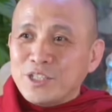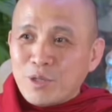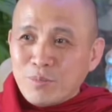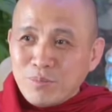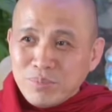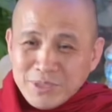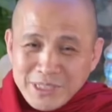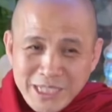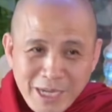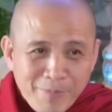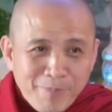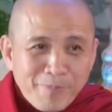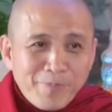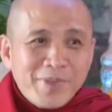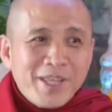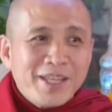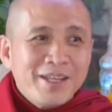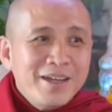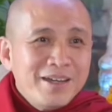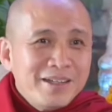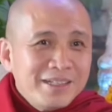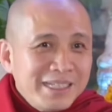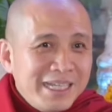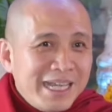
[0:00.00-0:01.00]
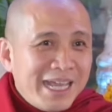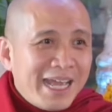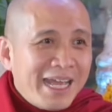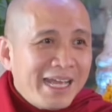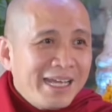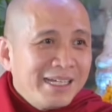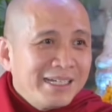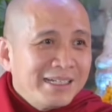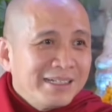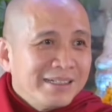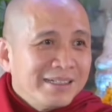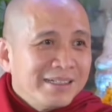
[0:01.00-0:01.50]
sống chậm và đơn
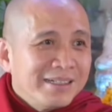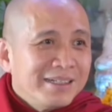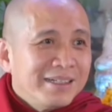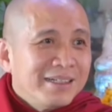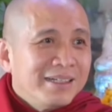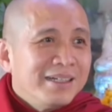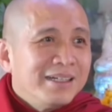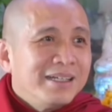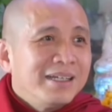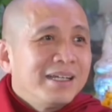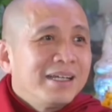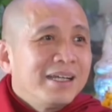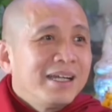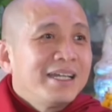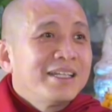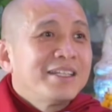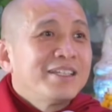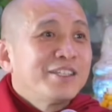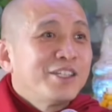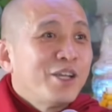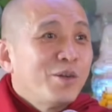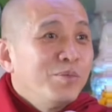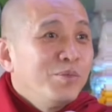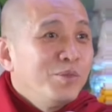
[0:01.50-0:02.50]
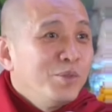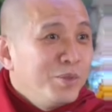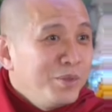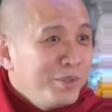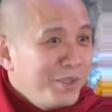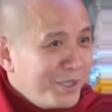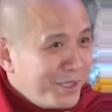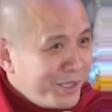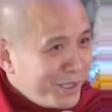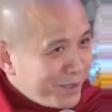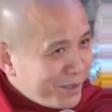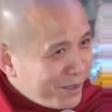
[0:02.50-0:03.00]
giản cách sống
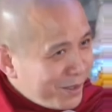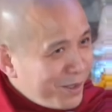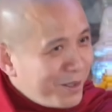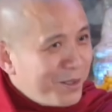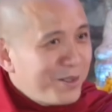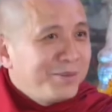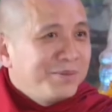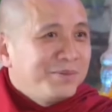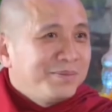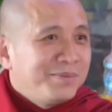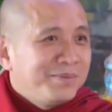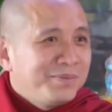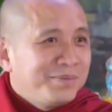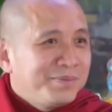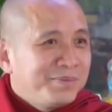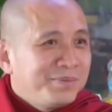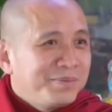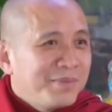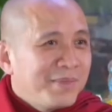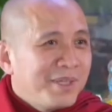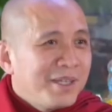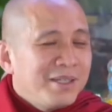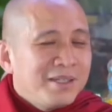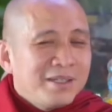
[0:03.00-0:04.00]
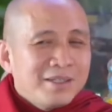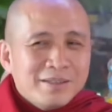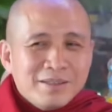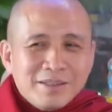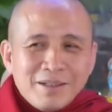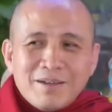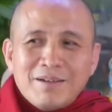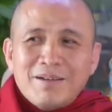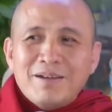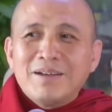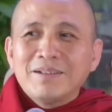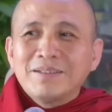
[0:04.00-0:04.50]
của người khôn
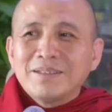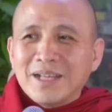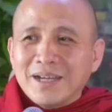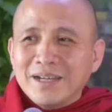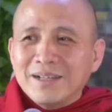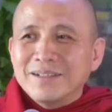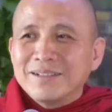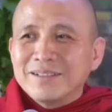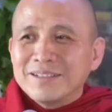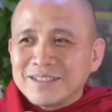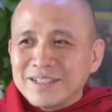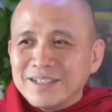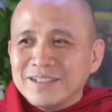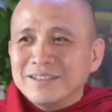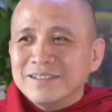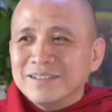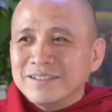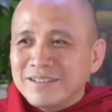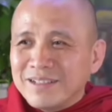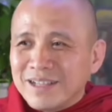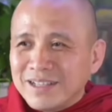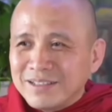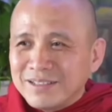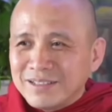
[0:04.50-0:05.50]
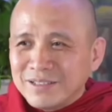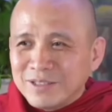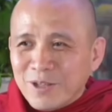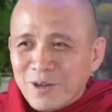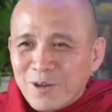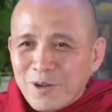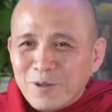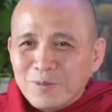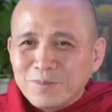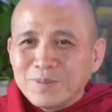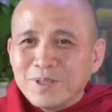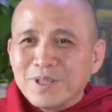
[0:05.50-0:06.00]
nó thật sự rất
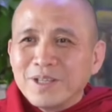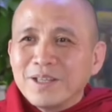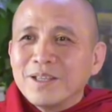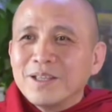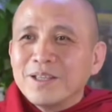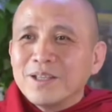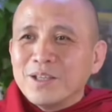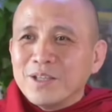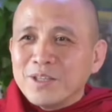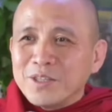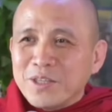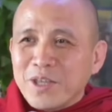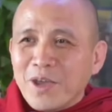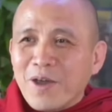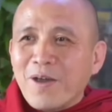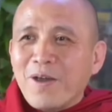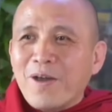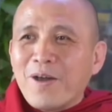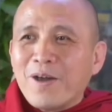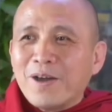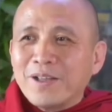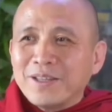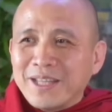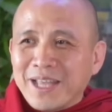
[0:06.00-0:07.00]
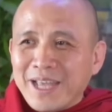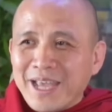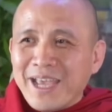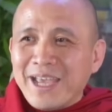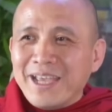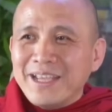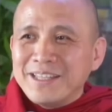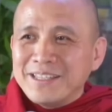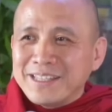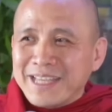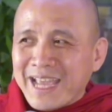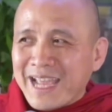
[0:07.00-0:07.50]
tốt cho
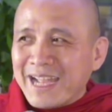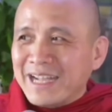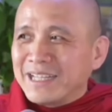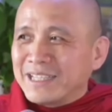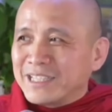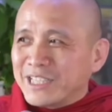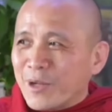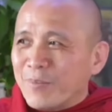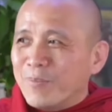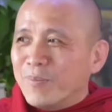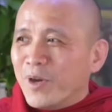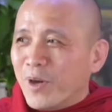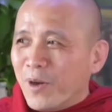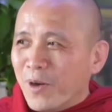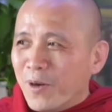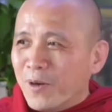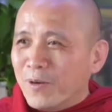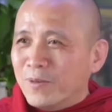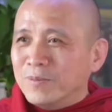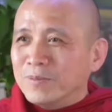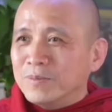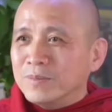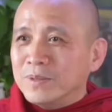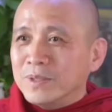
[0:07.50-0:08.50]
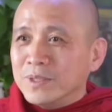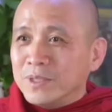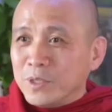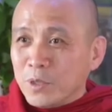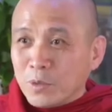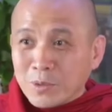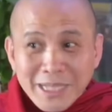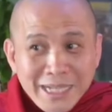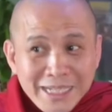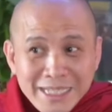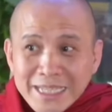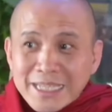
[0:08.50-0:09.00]
thể xác tâm hồn
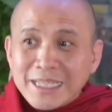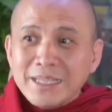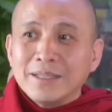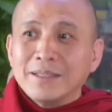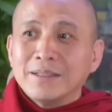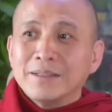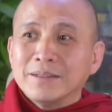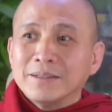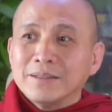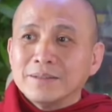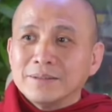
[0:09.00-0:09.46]
vỗ tay đi